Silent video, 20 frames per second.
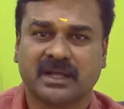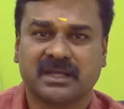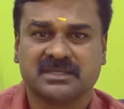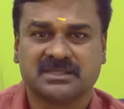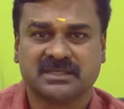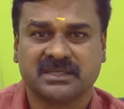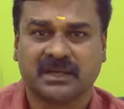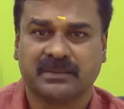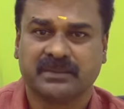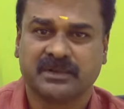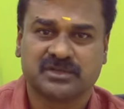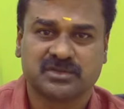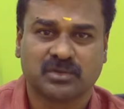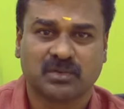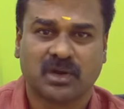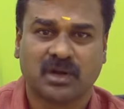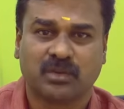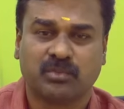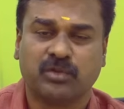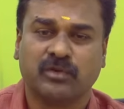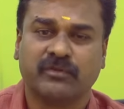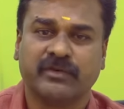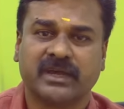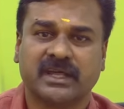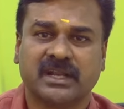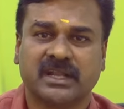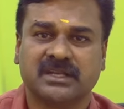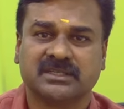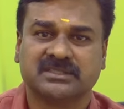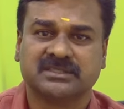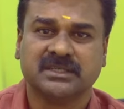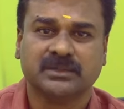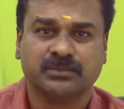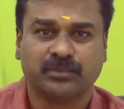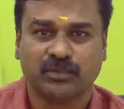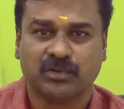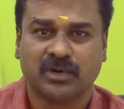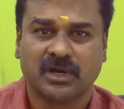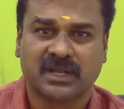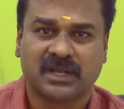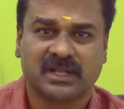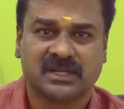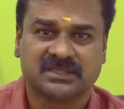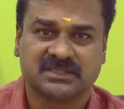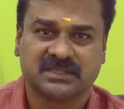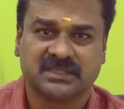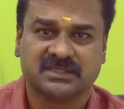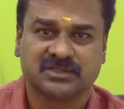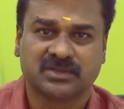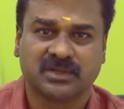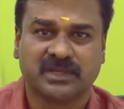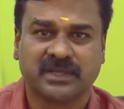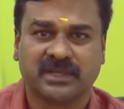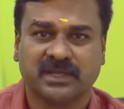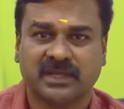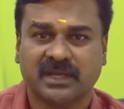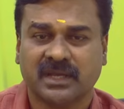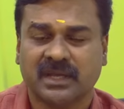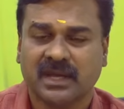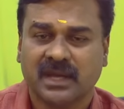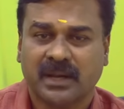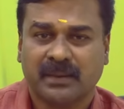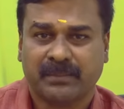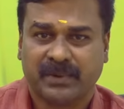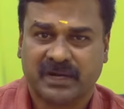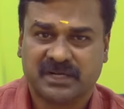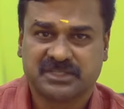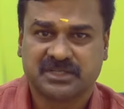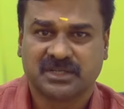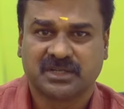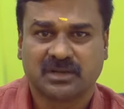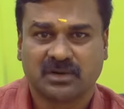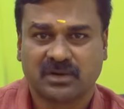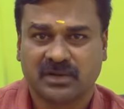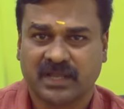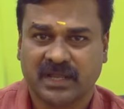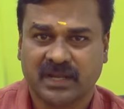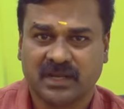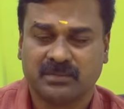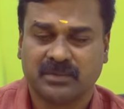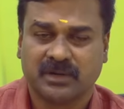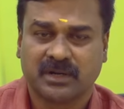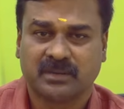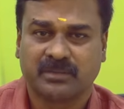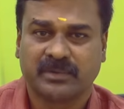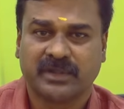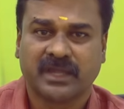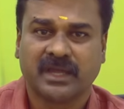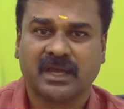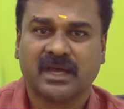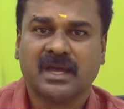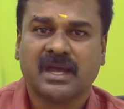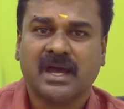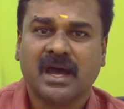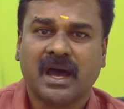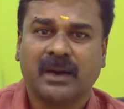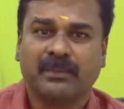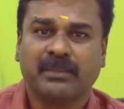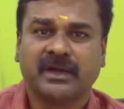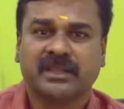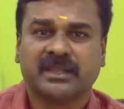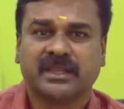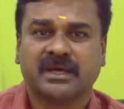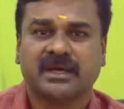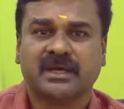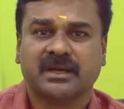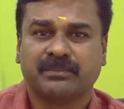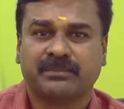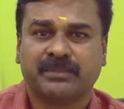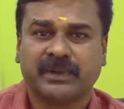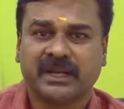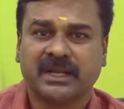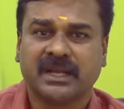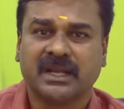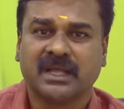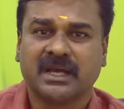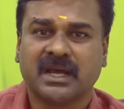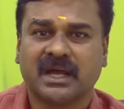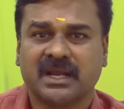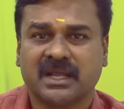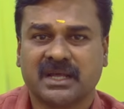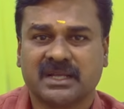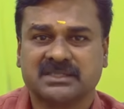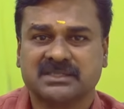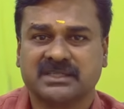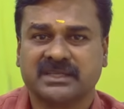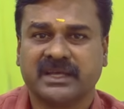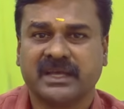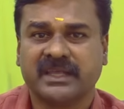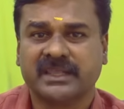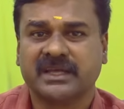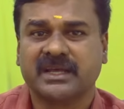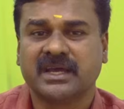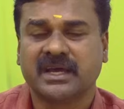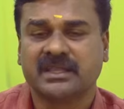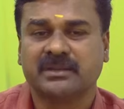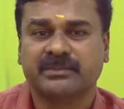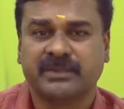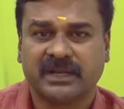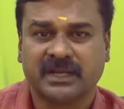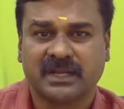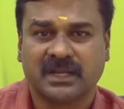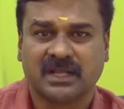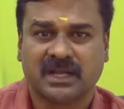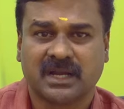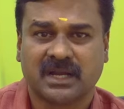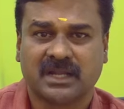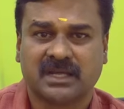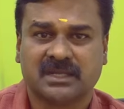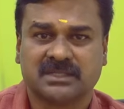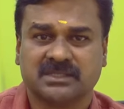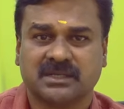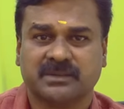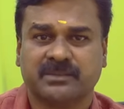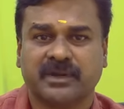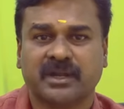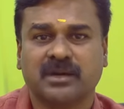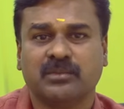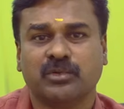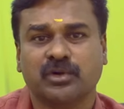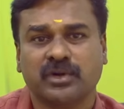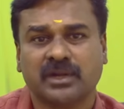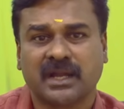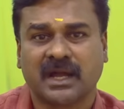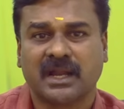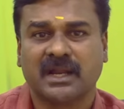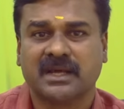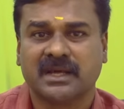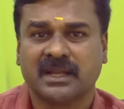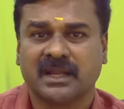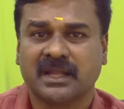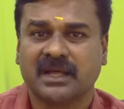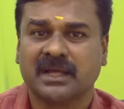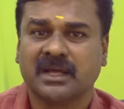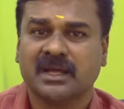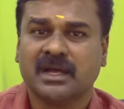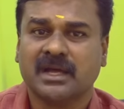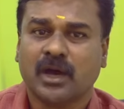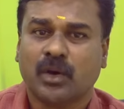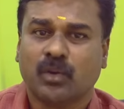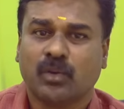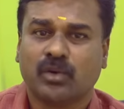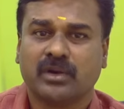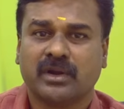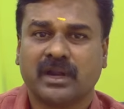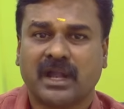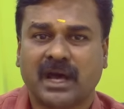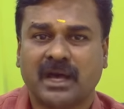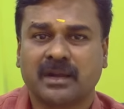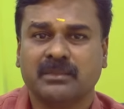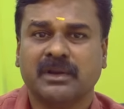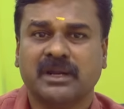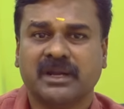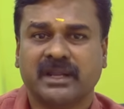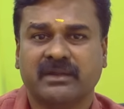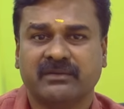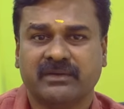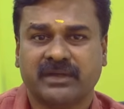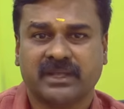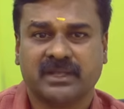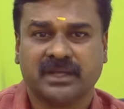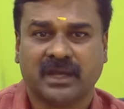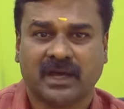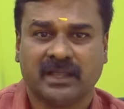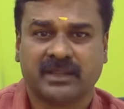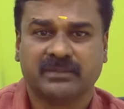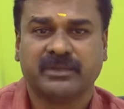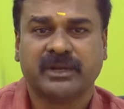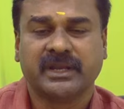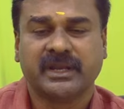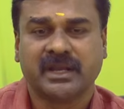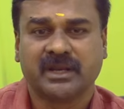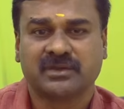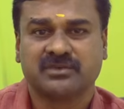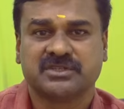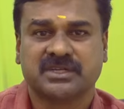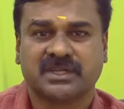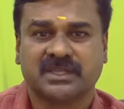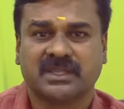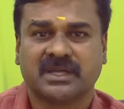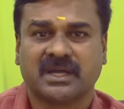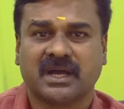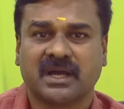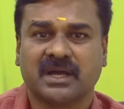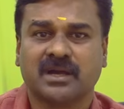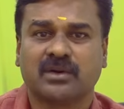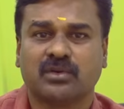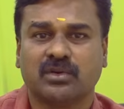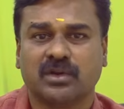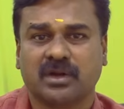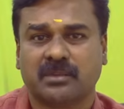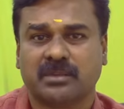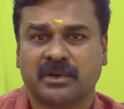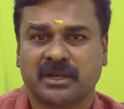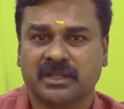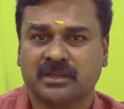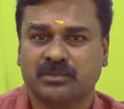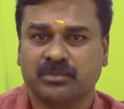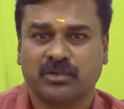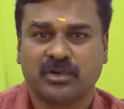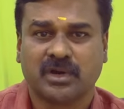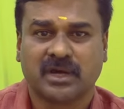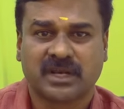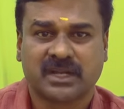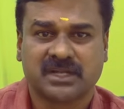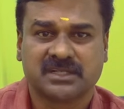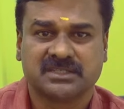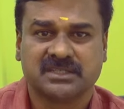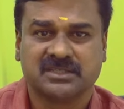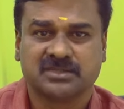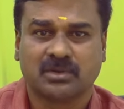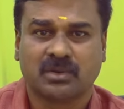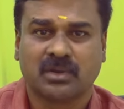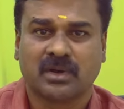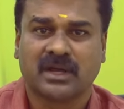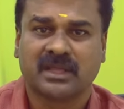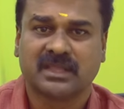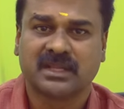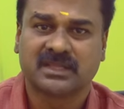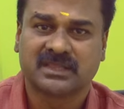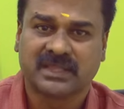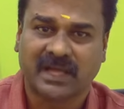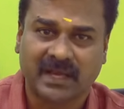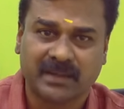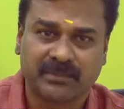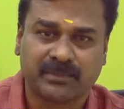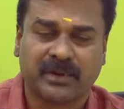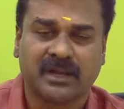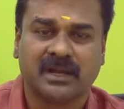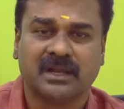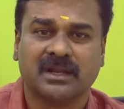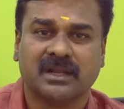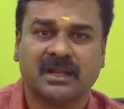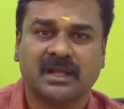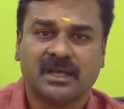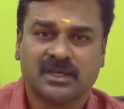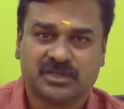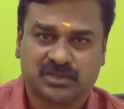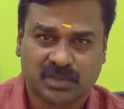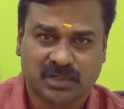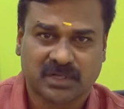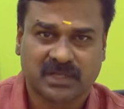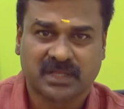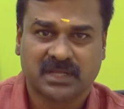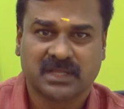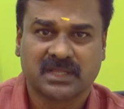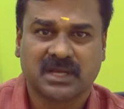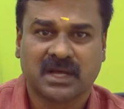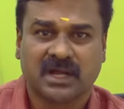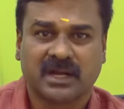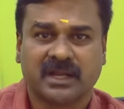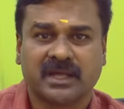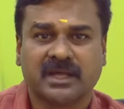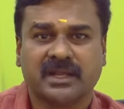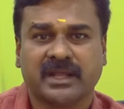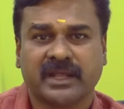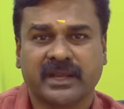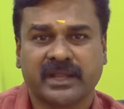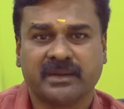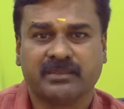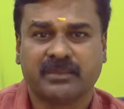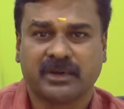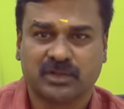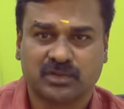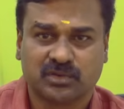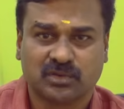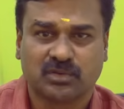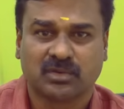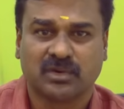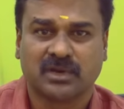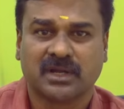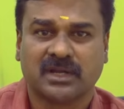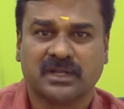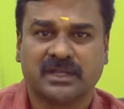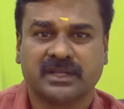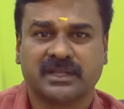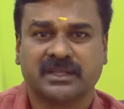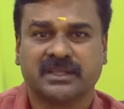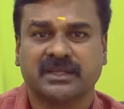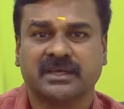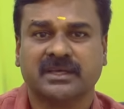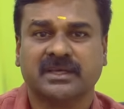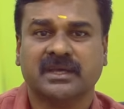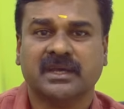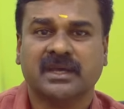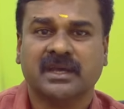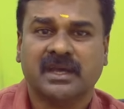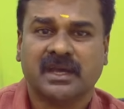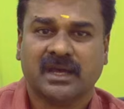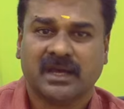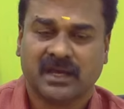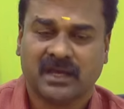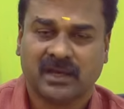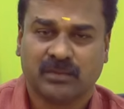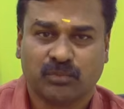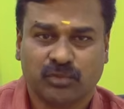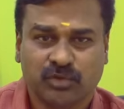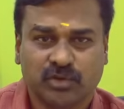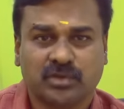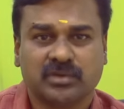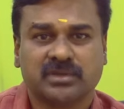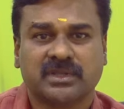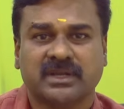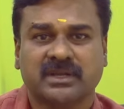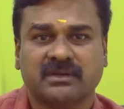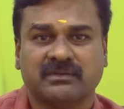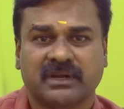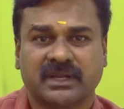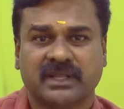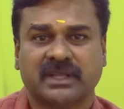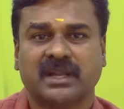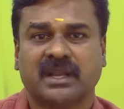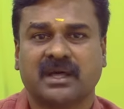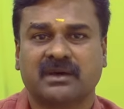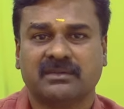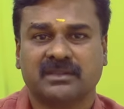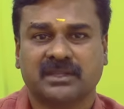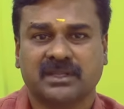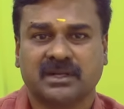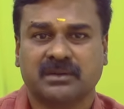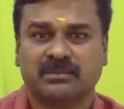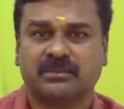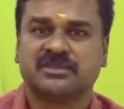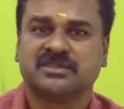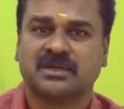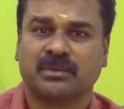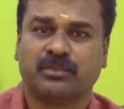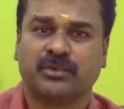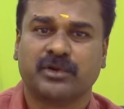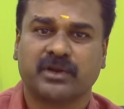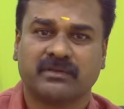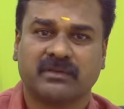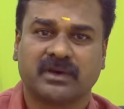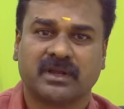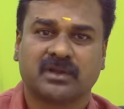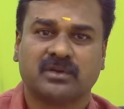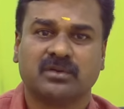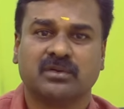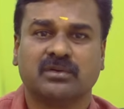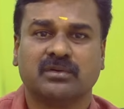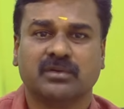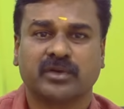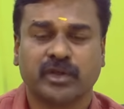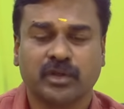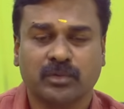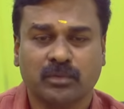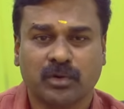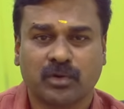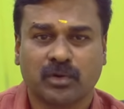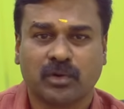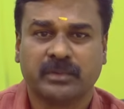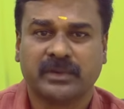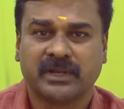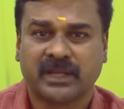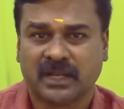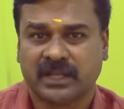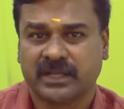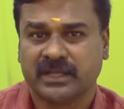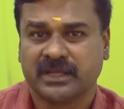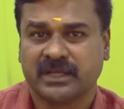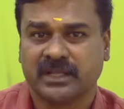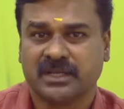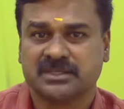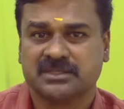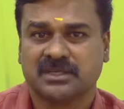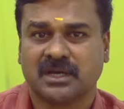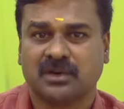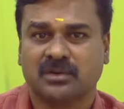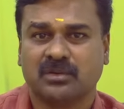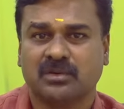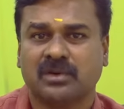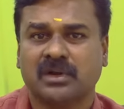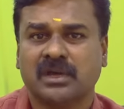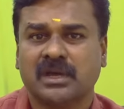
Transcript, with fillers: அரிசி அப்படின்னு சொல்லுவாங்க பூவையர் அரிசி பூங்கார் அரிசின்னு சொல்லி படிச்சிருக்கிறோம் கேள்விப்பட்டிருப்பீங்க அப்போ அந்த பெண்களுக்கான அரிசி எதுக்கு அது பெண்களுக்கான அரிசி அப்படின்னா முன்காலங்களில் ஒரு நார்மல் டெலிவரி அப்படின்ற விஷயத்துக்காக கொடுக்கப்பட்டது பூங்கார் அரிசின்னு சொல்லுவாங்க அதில் தாய்ப்பால் சுரக்கிறதுக்கான நிறைய மருத்துவ குணங்கள் இருக்குது முதுகு தண்டு வலிக்கெலாம் வந்து ரொம்ப சப்போர்ட்டிவாக இருக்கும் ஹீமோக்ளோபின் நல்லா இன்க்ரீஸ் ஆகும்